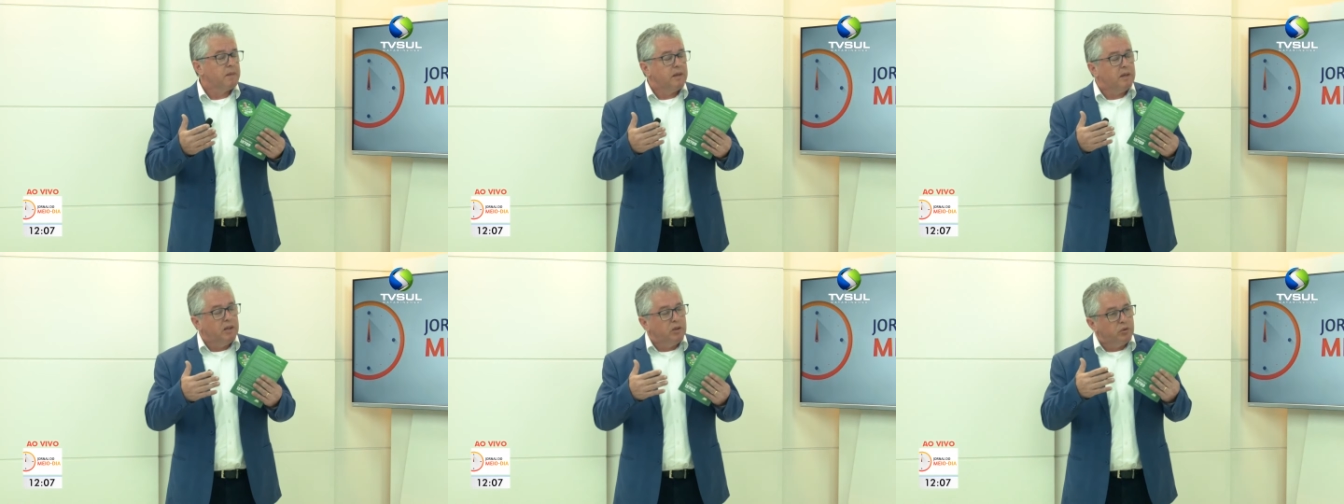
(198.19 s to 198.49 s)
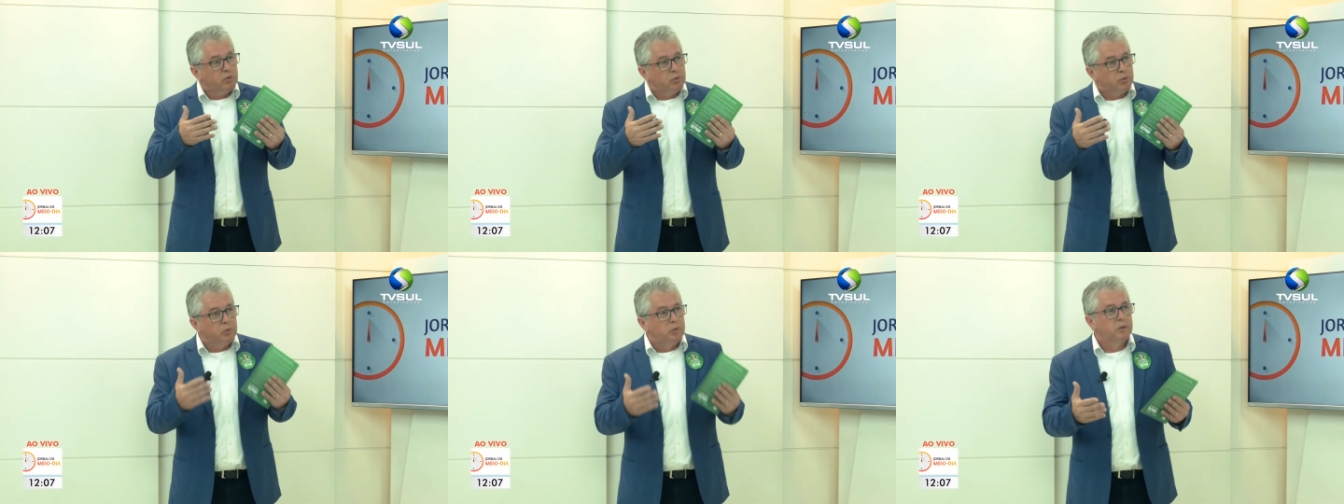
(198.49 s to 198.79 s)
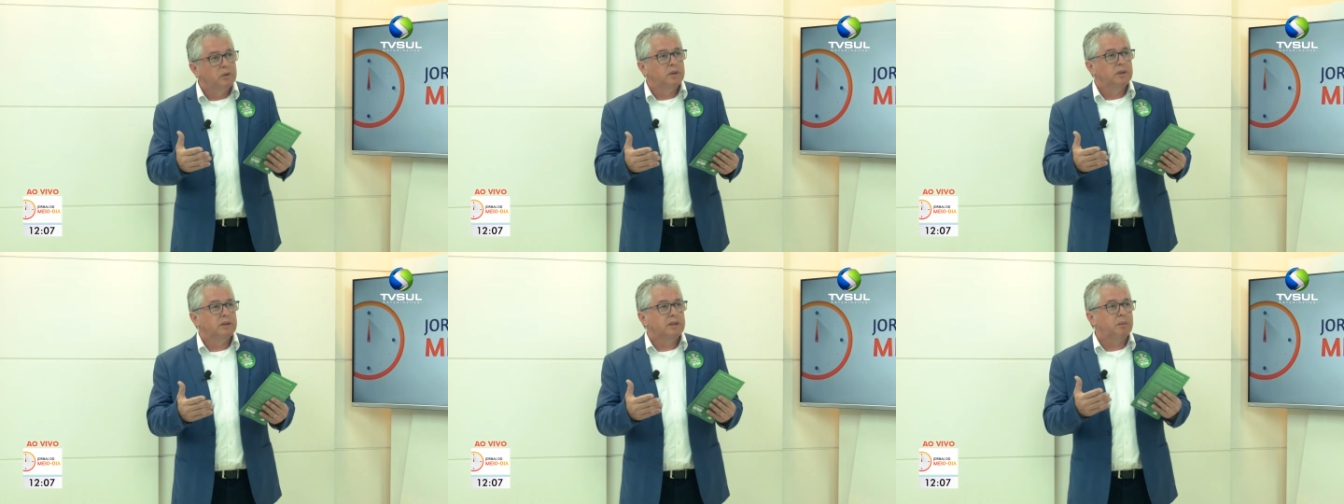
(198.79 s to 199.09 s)
E isso
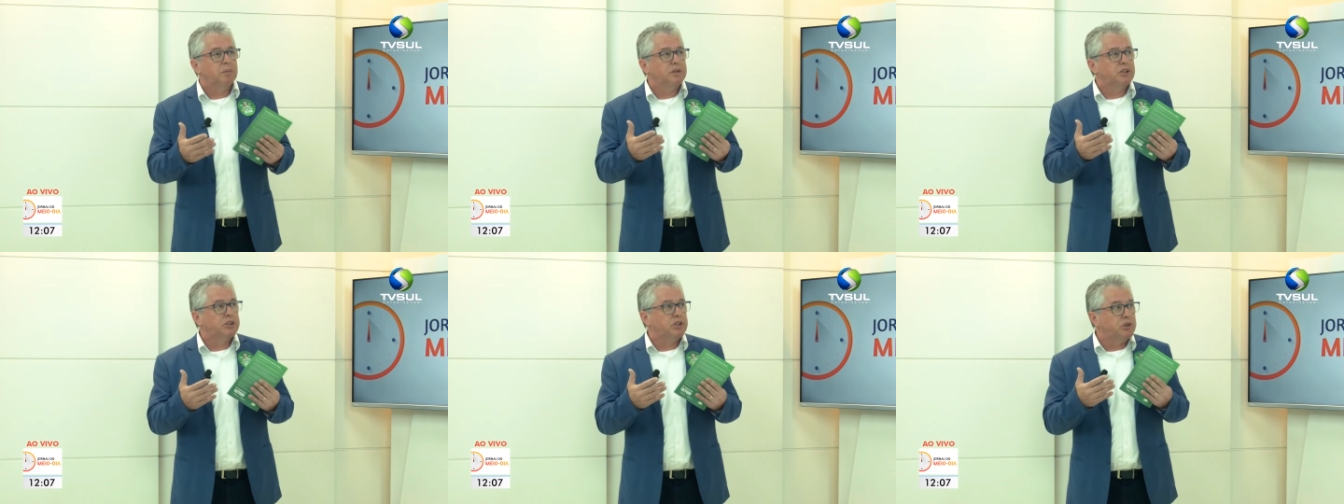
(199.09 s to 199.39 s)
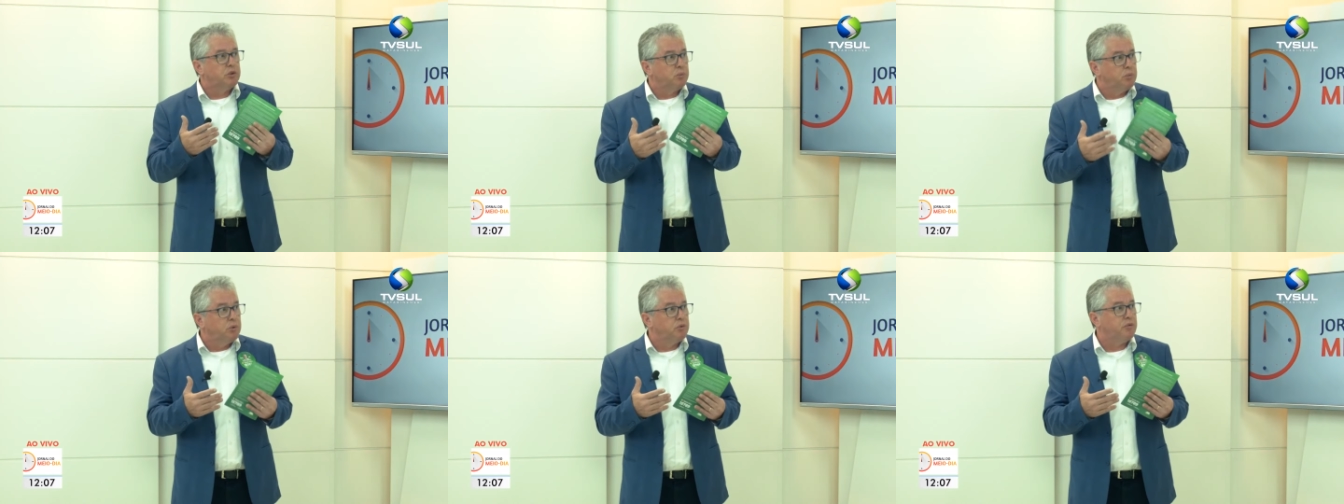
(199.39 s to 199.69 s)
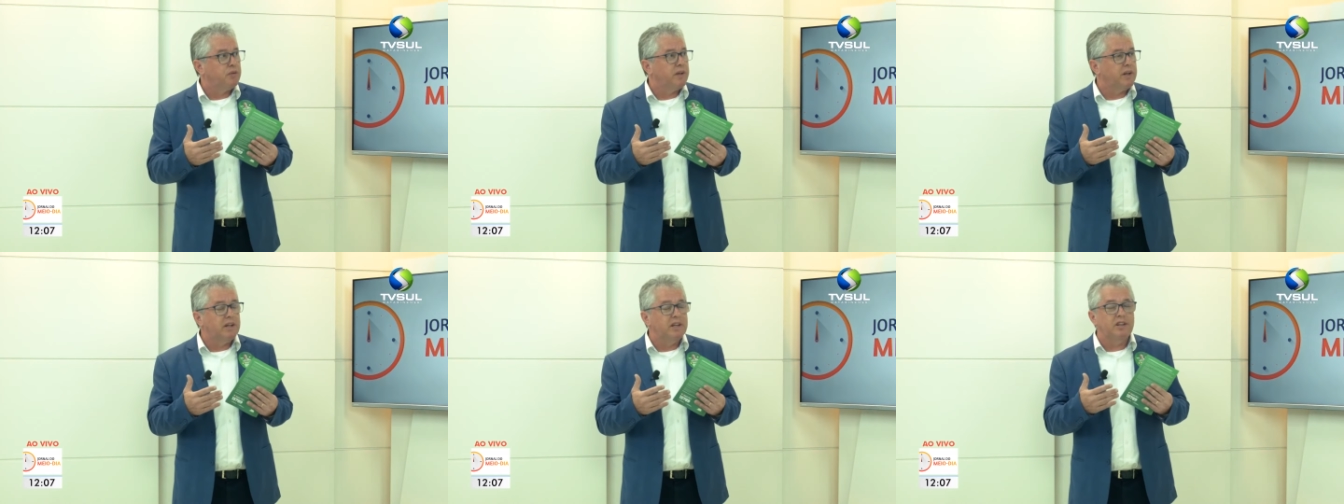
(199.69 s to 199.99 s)
está me deixando muito
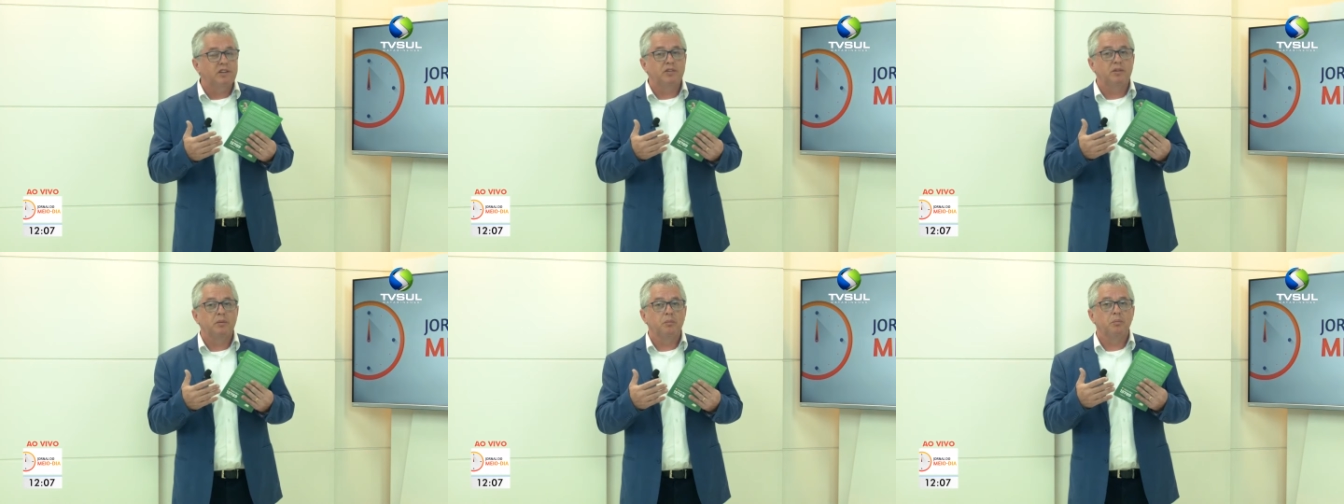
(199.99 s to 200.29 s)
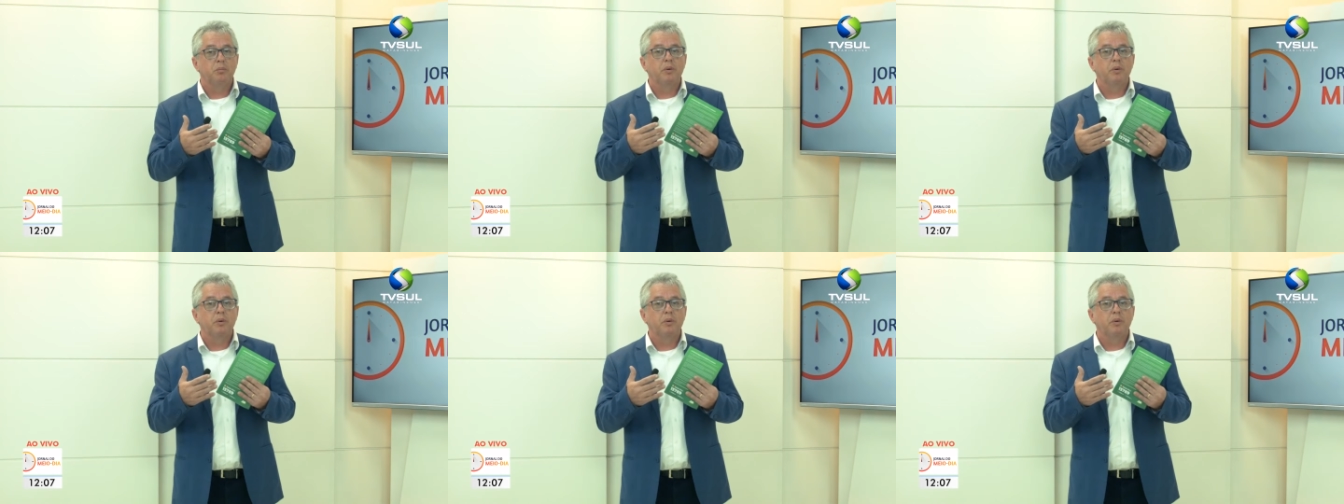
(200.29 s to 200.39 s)
feliz,